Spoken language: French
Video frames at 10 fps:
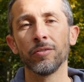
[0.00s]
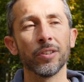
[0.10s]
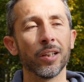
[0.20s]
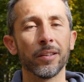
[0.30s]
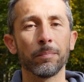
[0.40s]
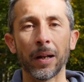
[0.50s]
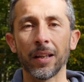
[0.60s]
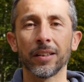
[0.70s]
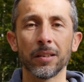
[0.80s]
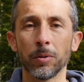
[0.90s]
Vous allez parler
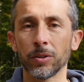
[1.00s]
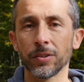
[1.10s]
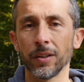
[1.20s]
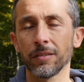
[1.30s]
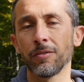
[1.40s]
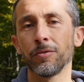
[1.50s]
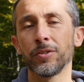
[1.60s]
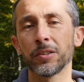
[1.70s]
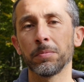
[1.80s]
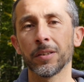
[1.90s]
avec des boxeurs, ils vont
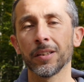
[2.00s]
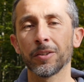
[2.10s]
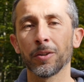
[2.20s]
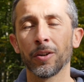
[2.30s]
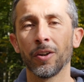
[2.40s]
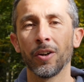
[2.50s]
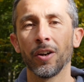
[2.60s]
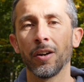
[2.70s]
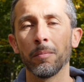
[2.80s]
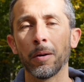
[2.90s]
vous expliquer que
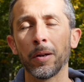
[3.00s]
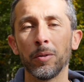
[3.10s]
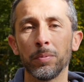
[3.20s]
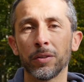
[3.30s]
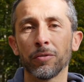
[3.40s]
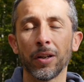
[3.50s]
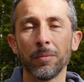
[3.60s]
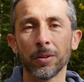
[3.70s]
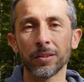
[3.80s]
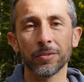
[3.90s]
bah depuis qu'ils font de la
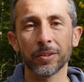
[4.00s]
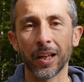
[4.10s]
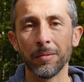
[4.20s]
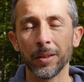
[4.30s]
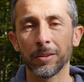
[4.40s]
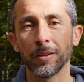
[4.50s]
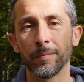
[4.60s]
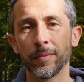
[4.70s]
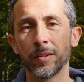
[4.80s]
boxe, ils sont calmés, quoi.